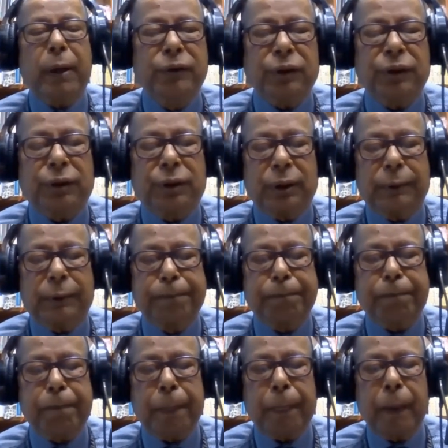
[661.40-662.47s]
ইন্টারেস্টে
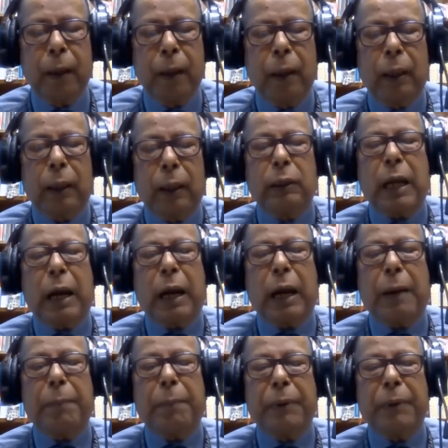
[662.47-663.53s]
কিন্তু
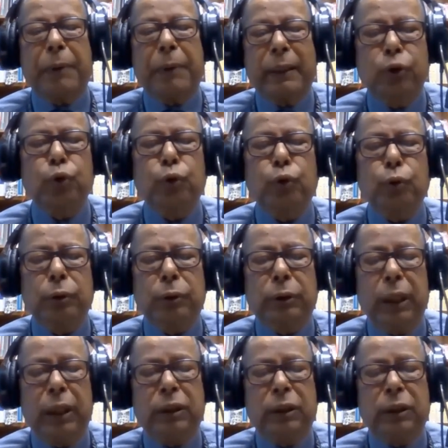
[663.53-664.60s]
আমরা দেখেছি কিছু
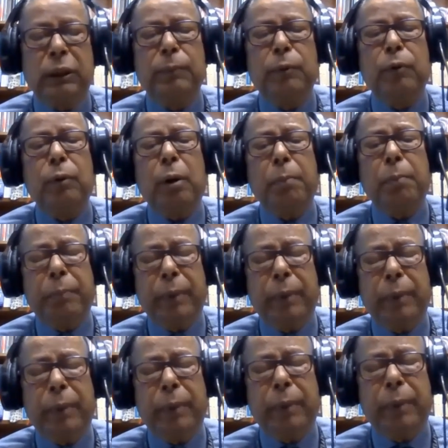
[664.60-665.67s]
দেশি এবং
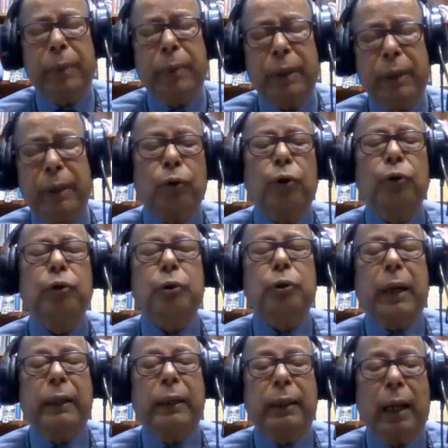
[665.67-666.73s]
বিদেশি
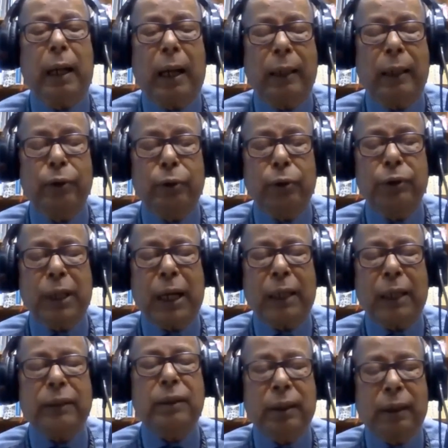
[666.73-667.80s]
ষড়যন্ত্রকারীরা
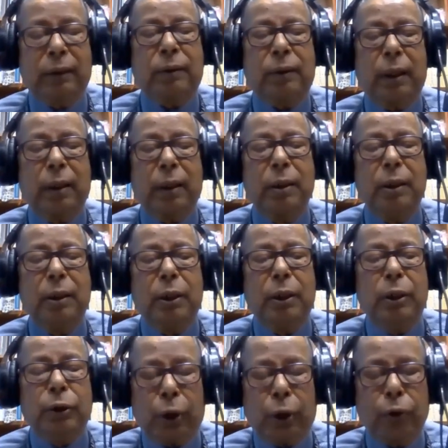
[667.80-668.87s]
আন্তর্জাতিক ক্ষেত্রে
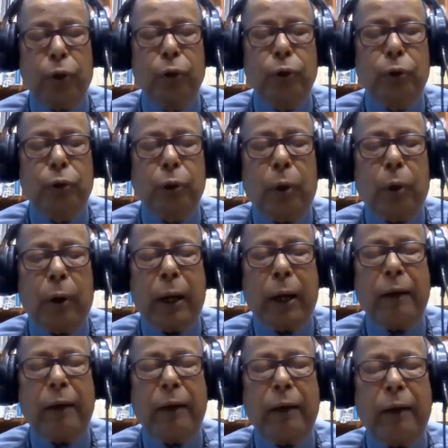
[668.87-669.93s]
ষড়যন্ত্র
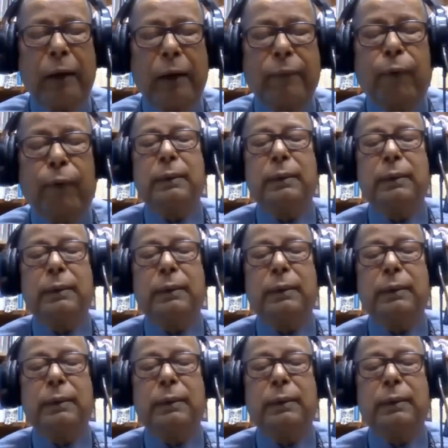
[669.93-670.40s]
করার ফলে